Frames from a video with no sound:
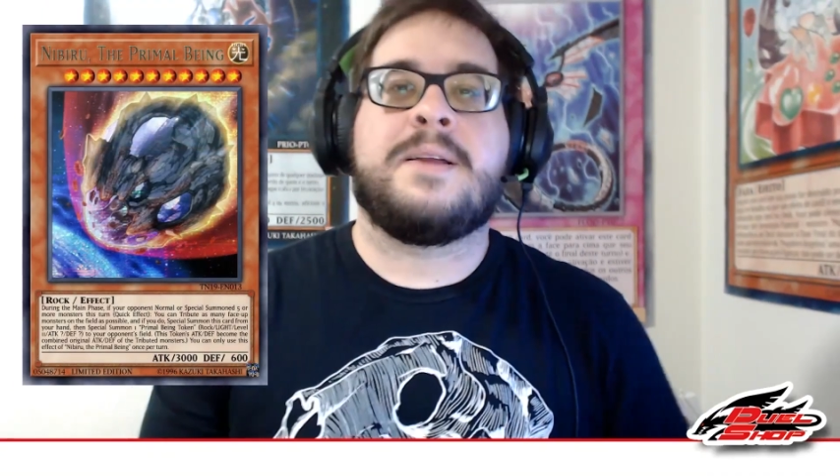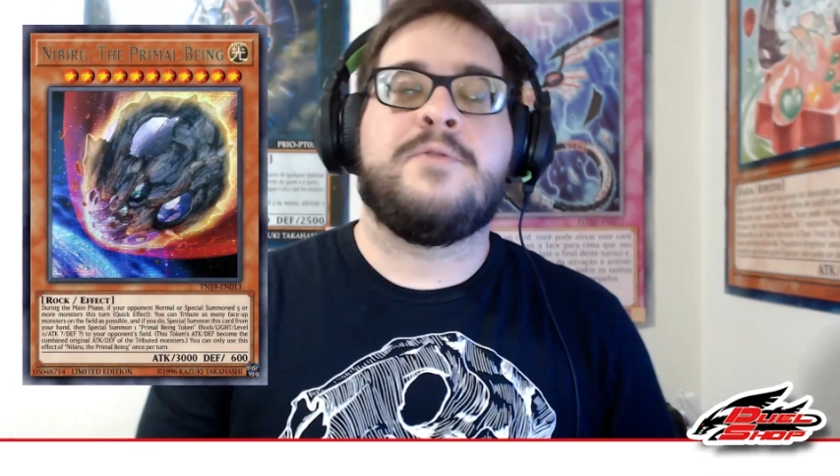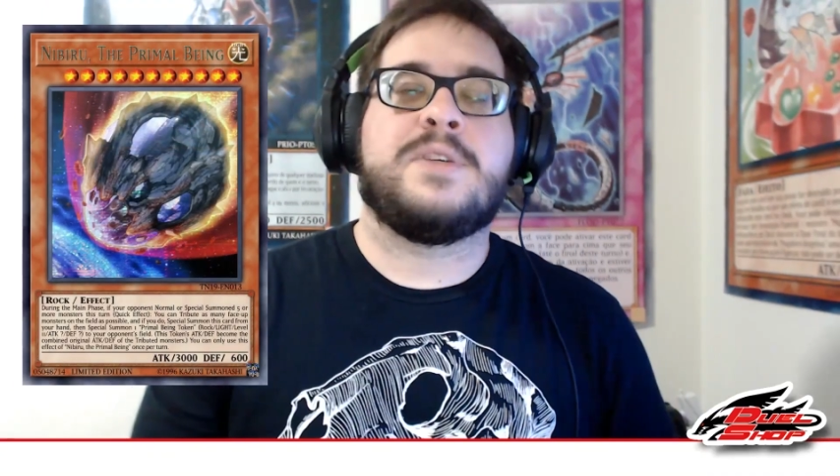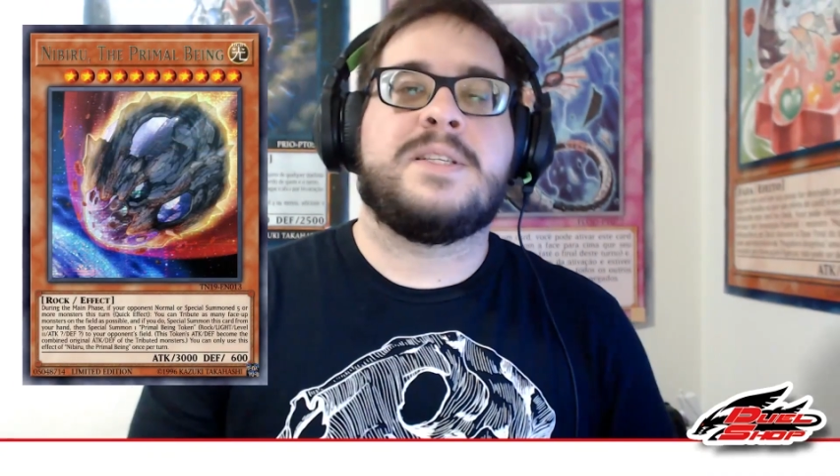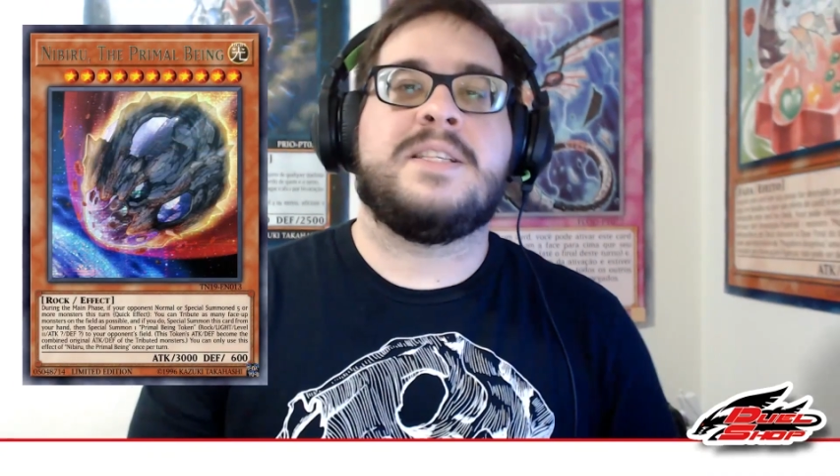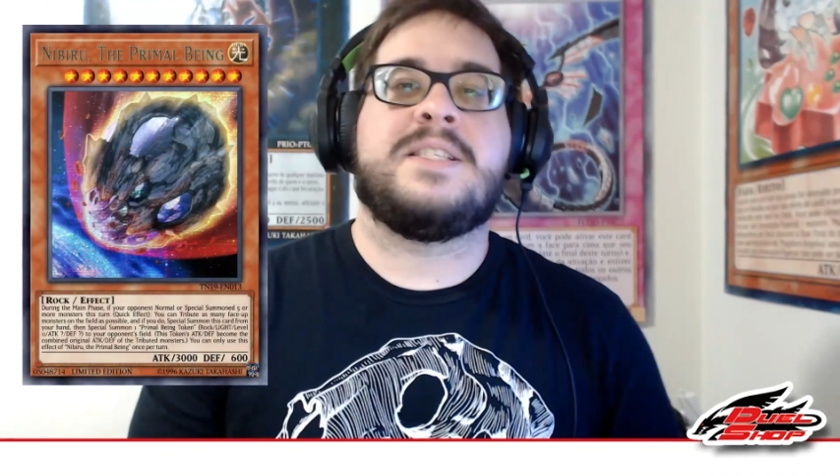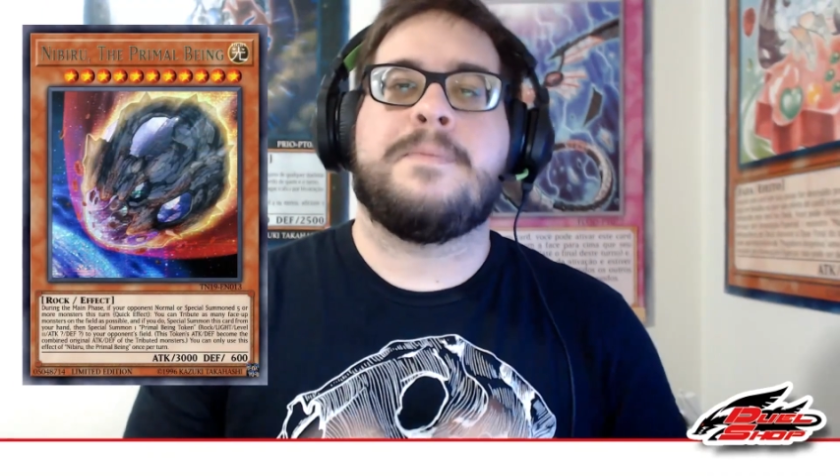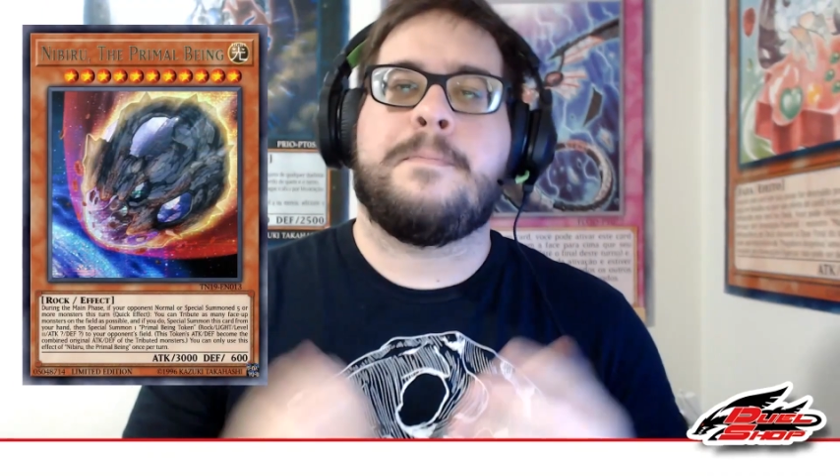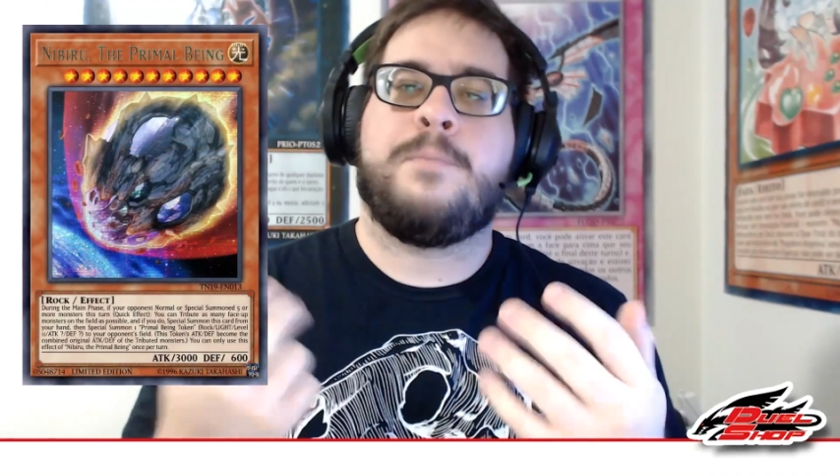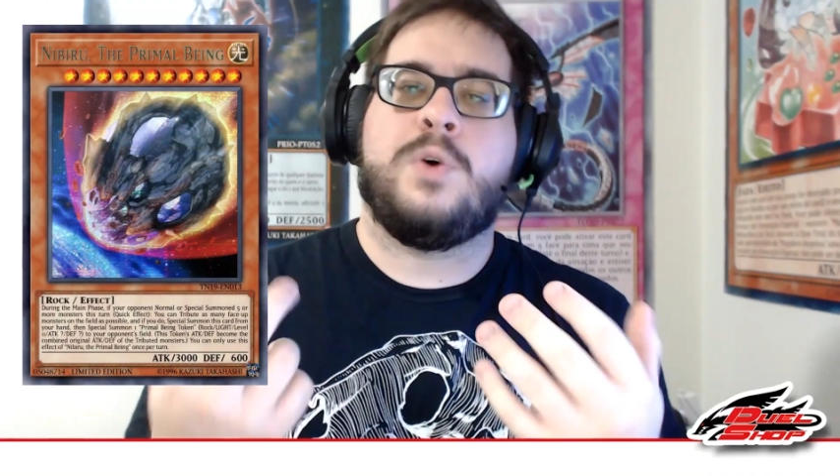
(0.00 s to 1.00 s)
que
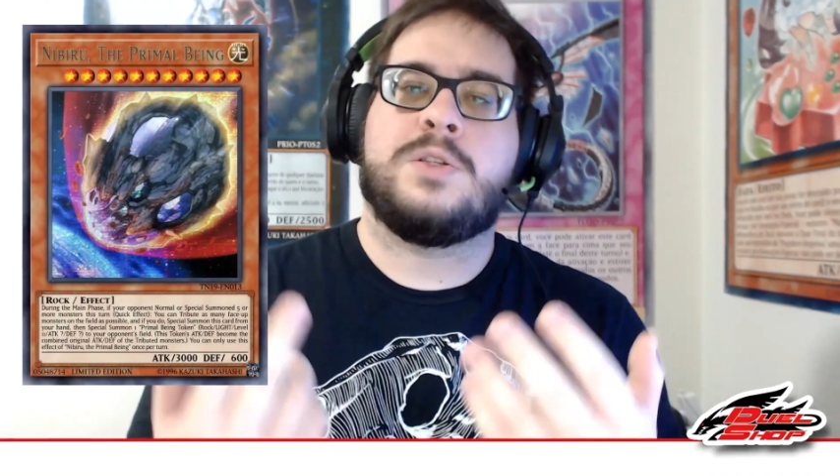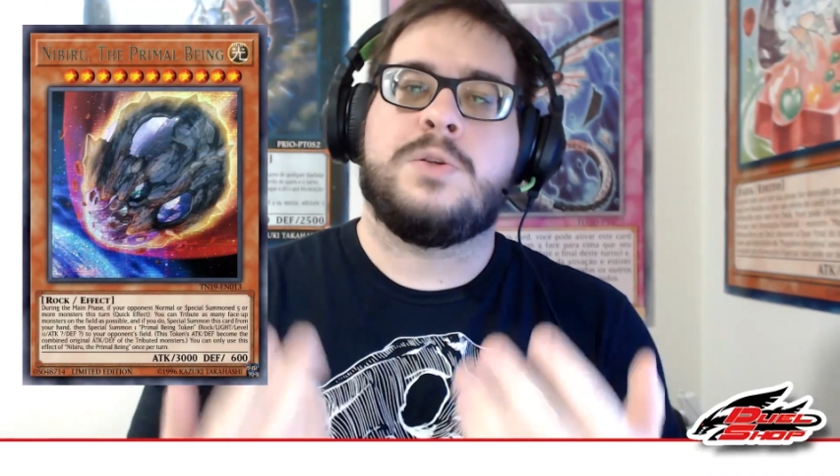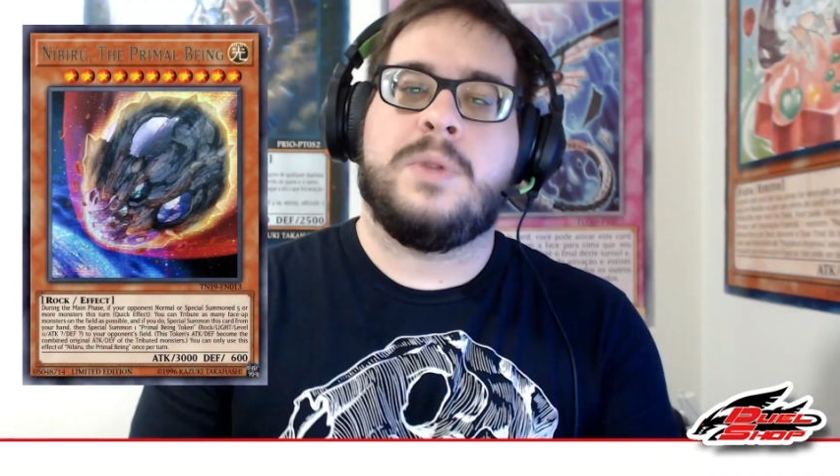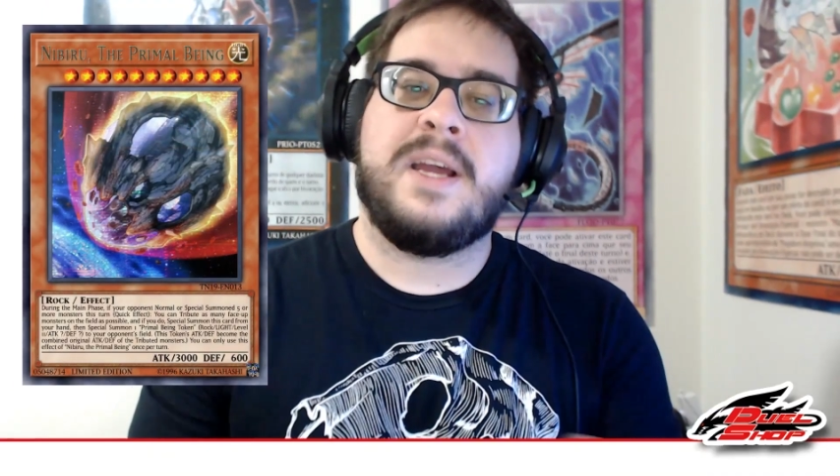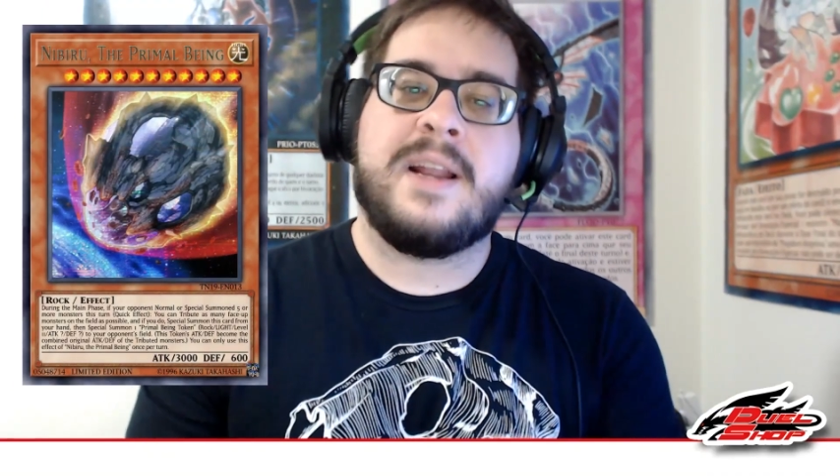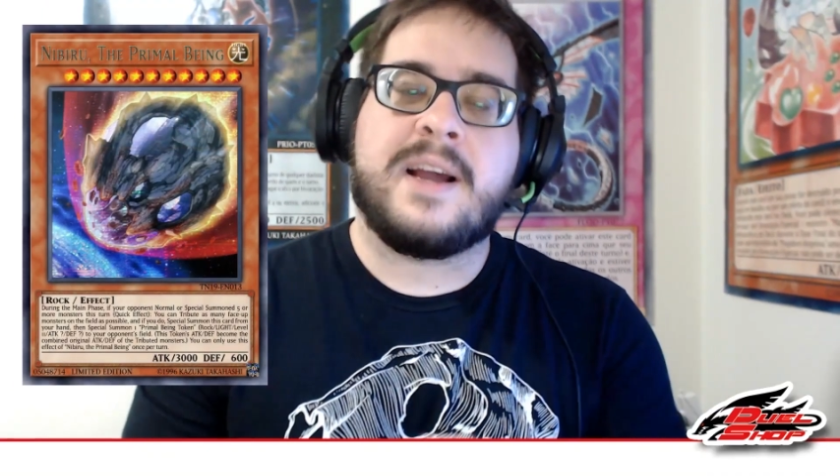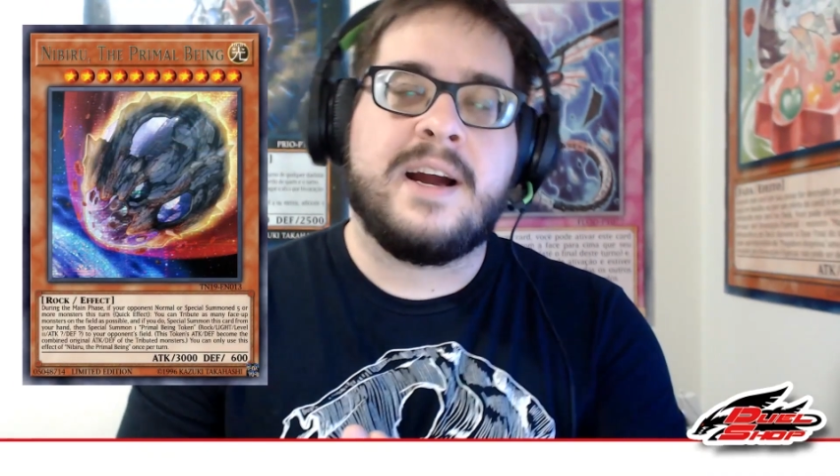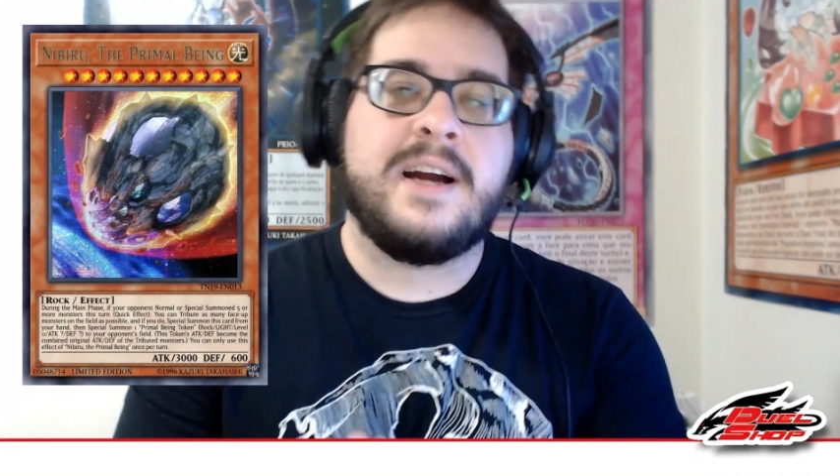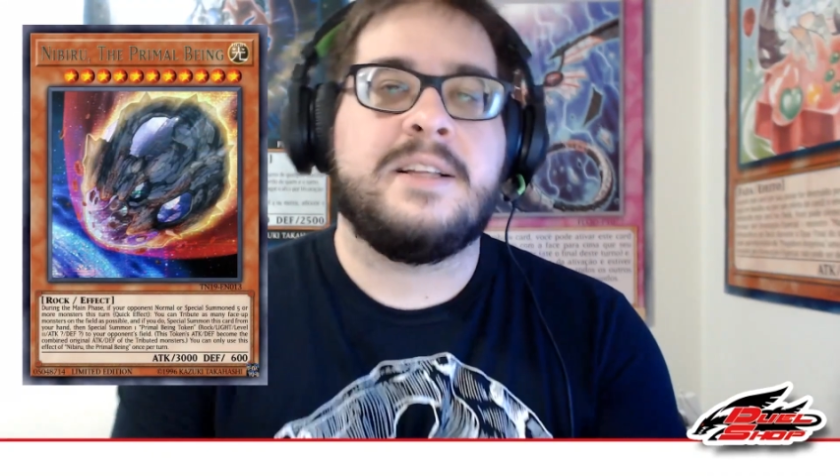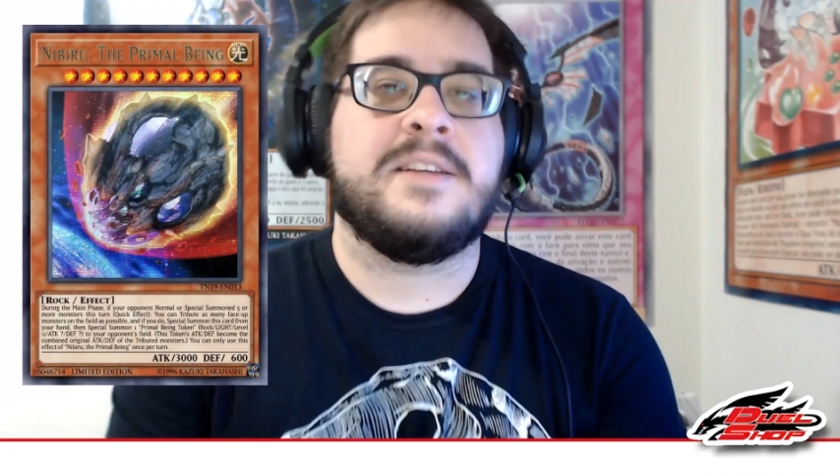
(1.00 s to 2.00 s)
vocês possam ler a carta,